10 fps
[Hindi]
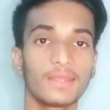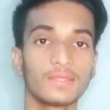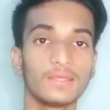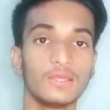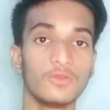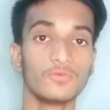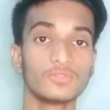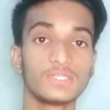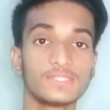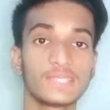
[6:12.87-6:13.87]
बार
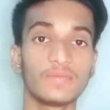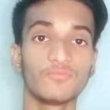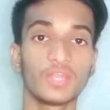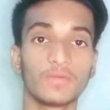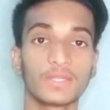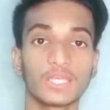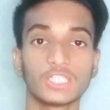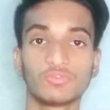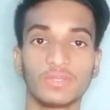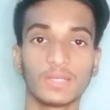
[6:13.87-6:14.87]
उसी सेम फ्लेवर के
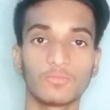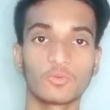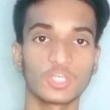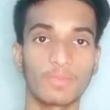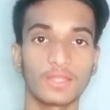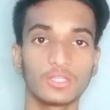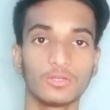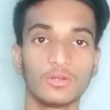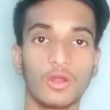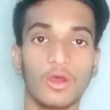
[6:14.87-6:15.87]
चिंगम को चबाते
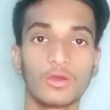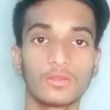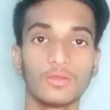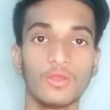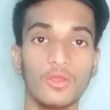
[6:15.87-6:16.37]
हो और